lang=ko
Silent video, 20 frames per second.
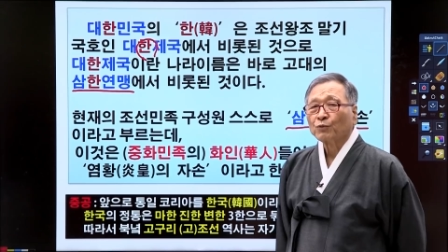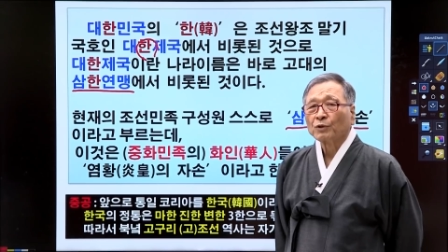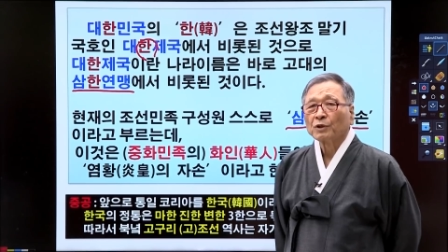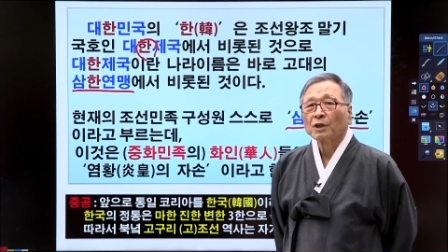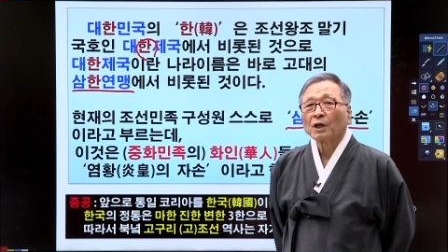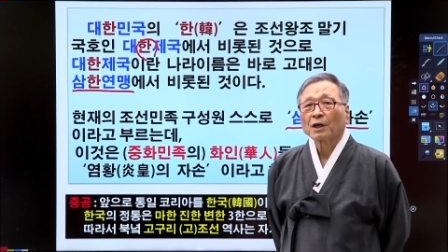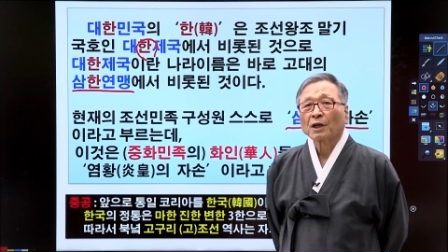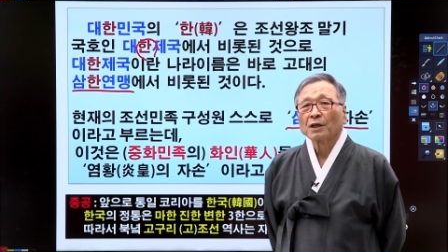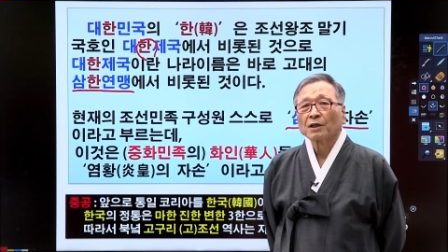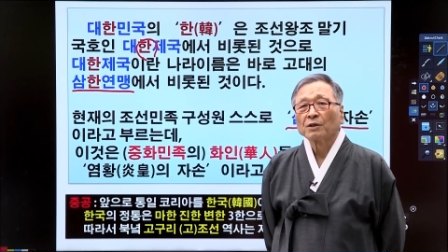
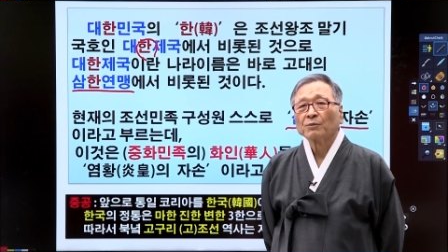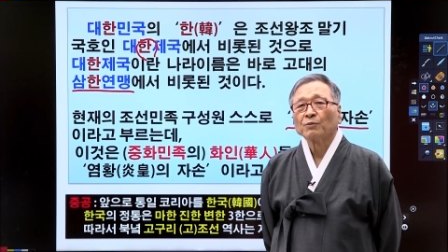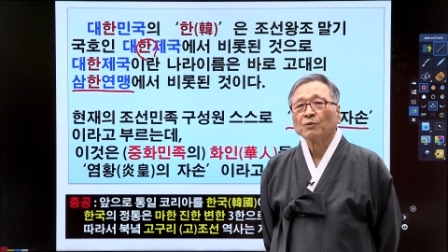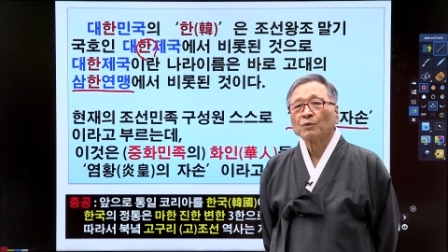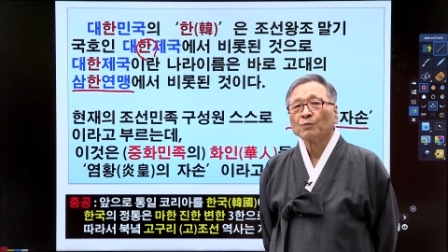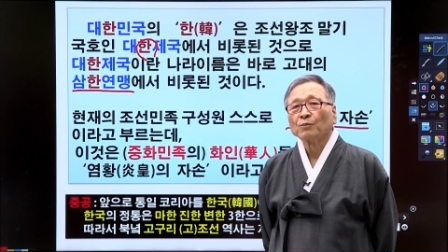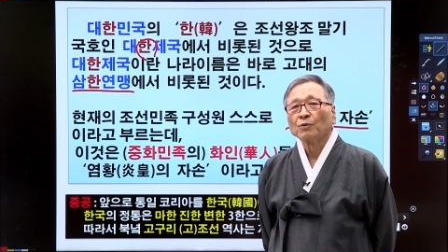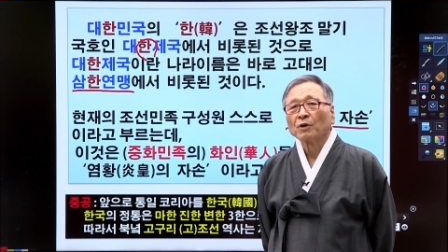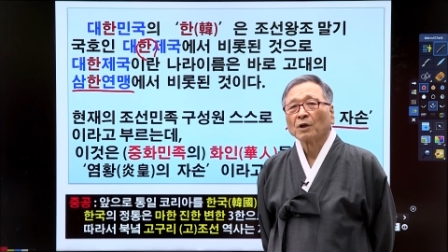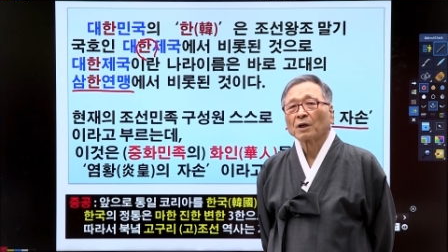우리나라
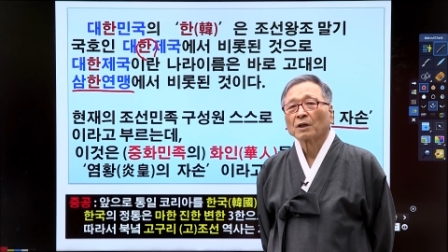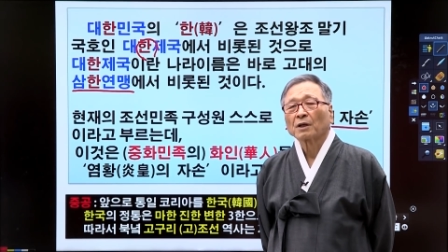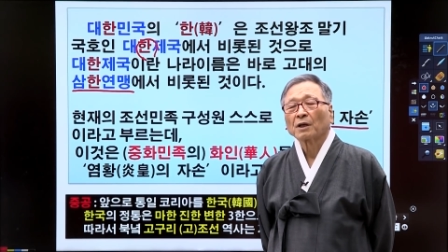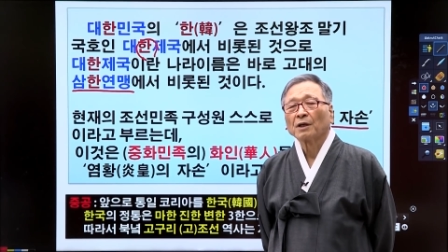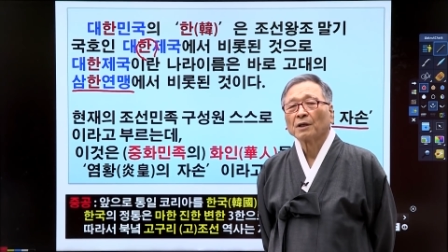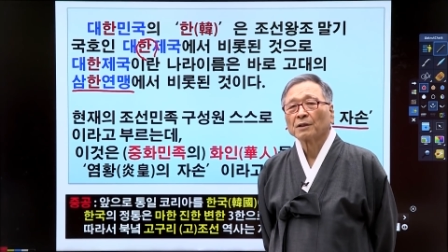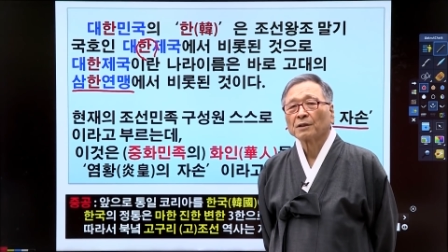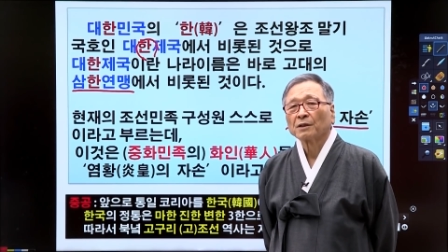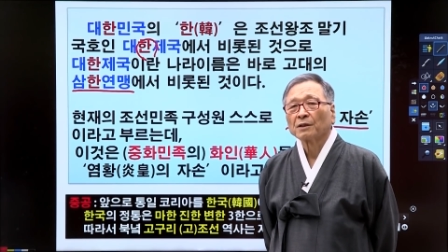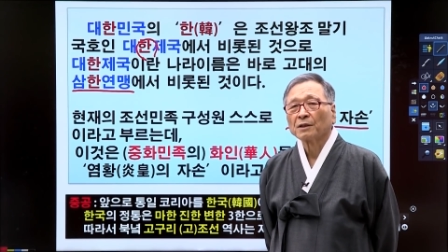이름을 뭐 할까
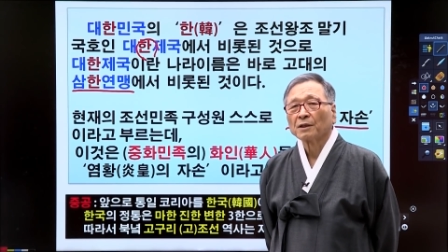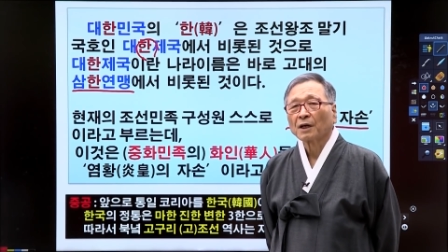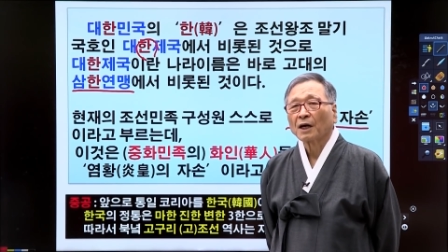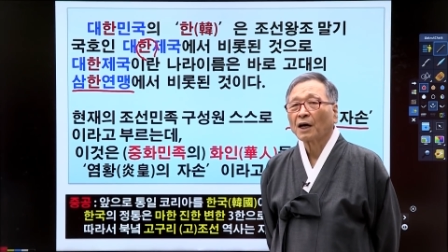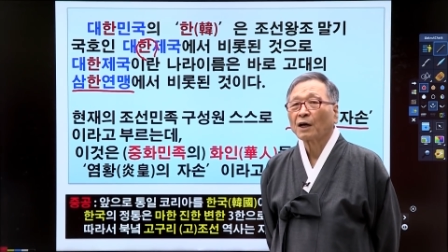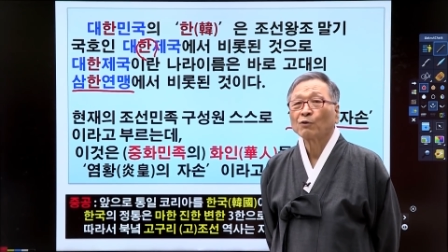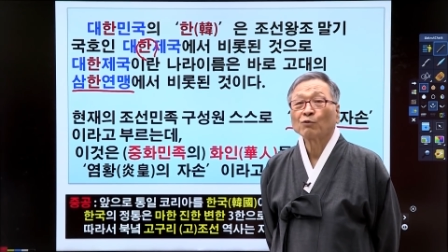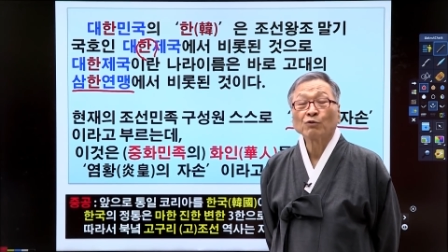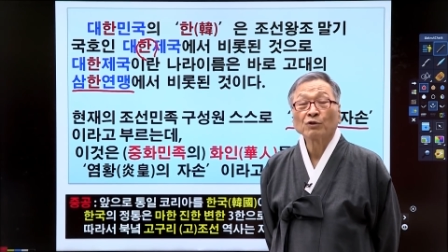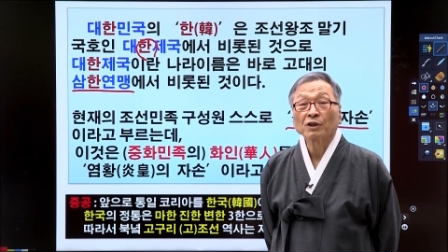했더니
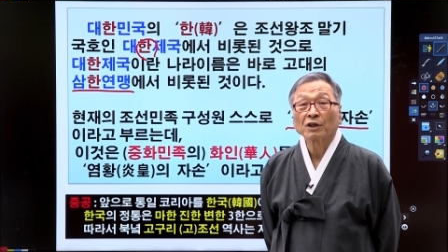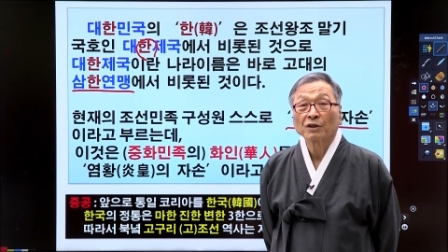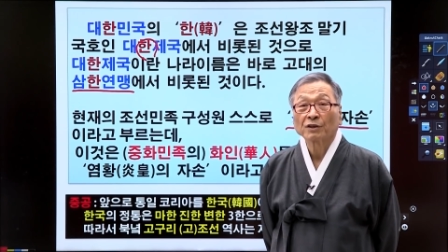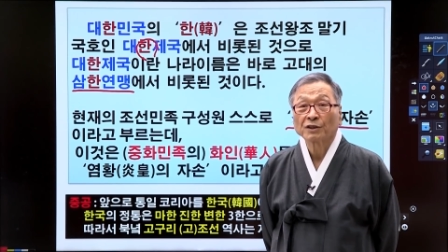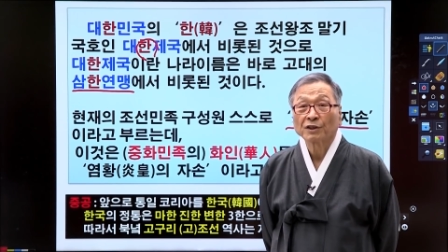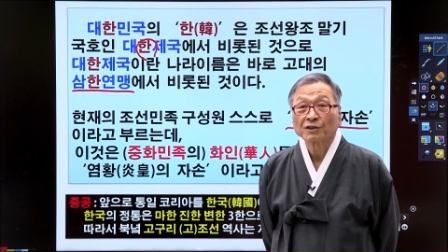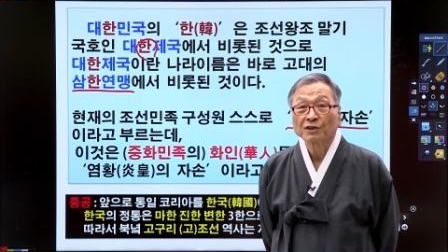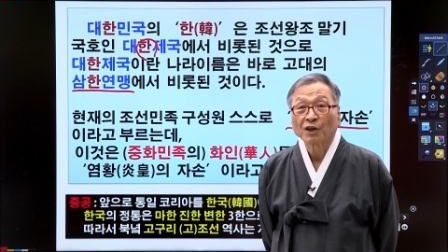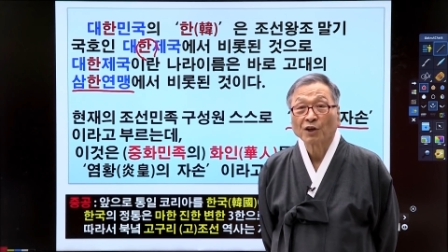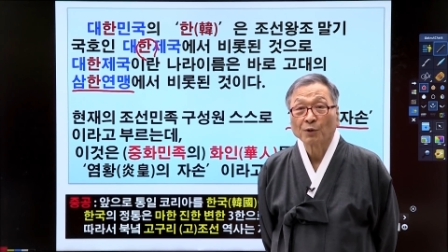한국이라고
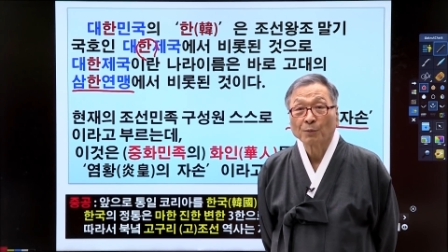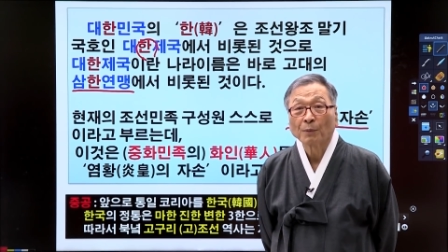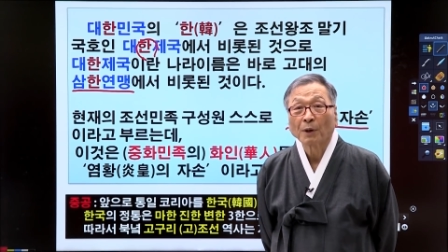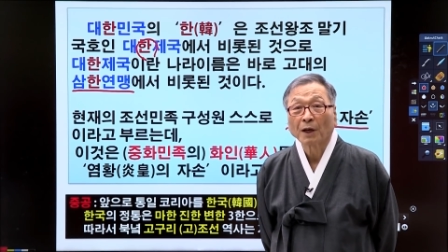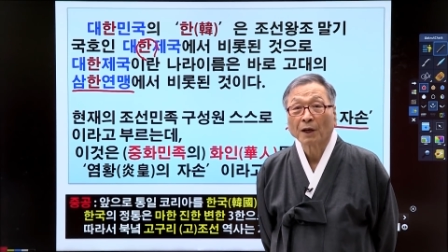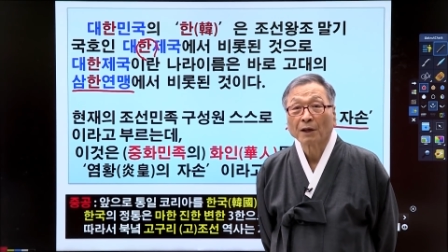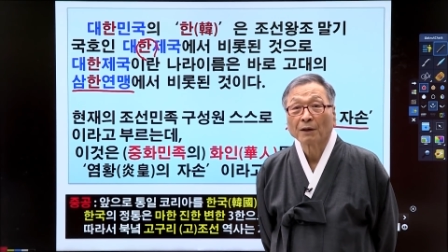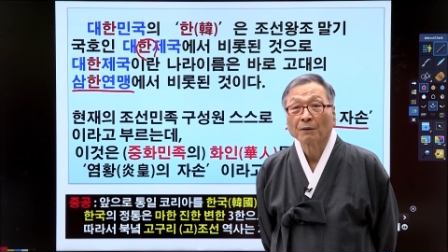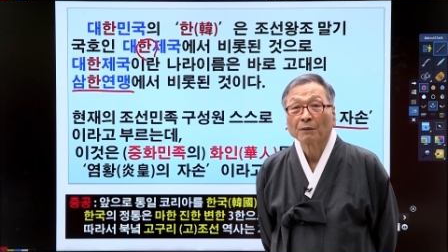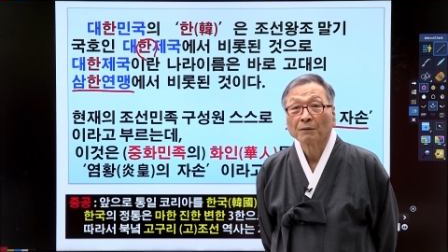하자는 사람이
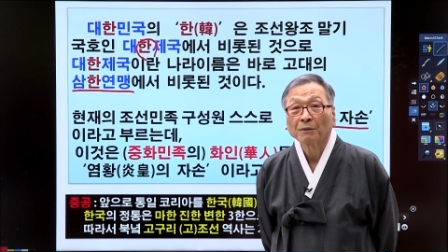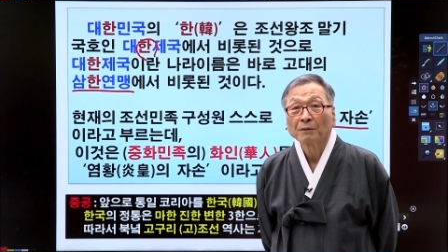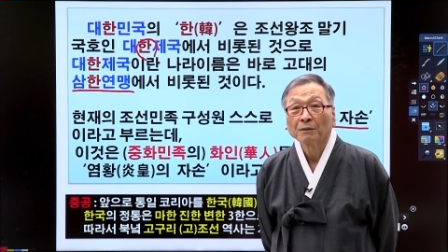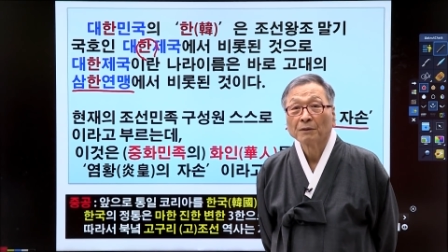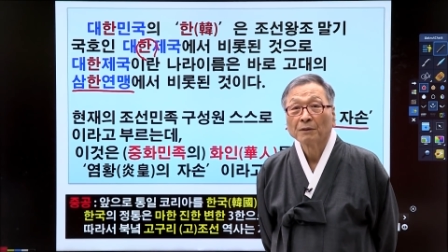많아요.